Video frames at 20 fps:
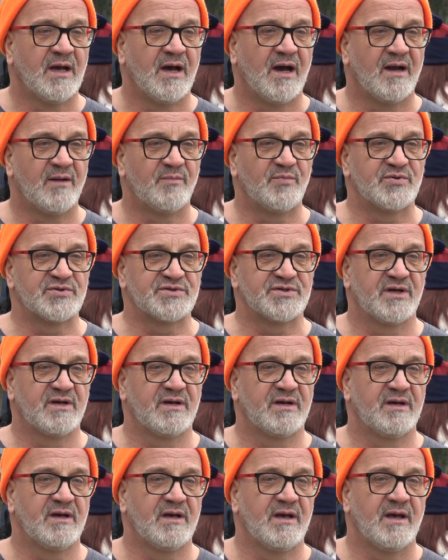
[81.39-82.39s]
albo
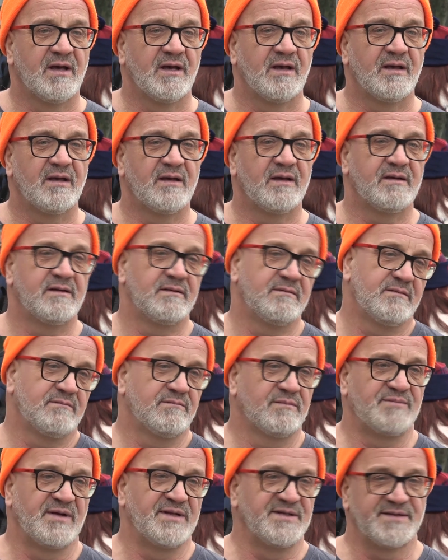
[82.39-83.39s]
że y,
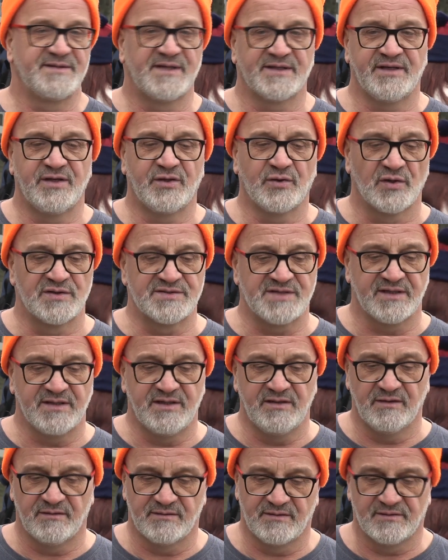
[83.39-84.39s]
będę taki
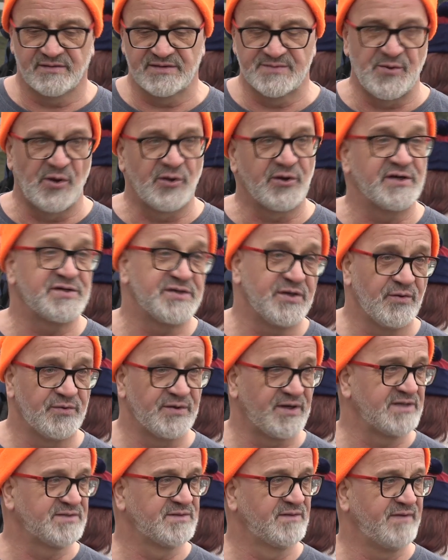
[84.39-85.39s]
kozak i rozbiorę się i
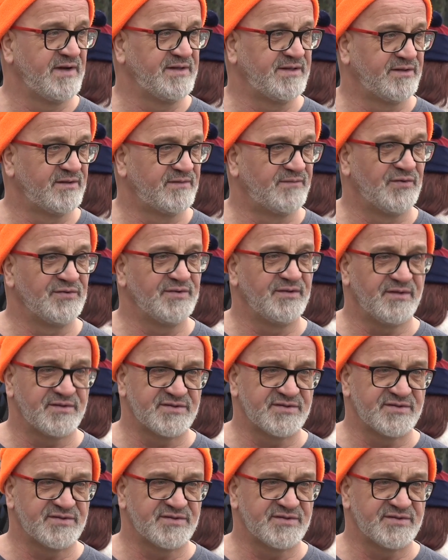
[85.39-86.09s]
od razu wejdę do wody,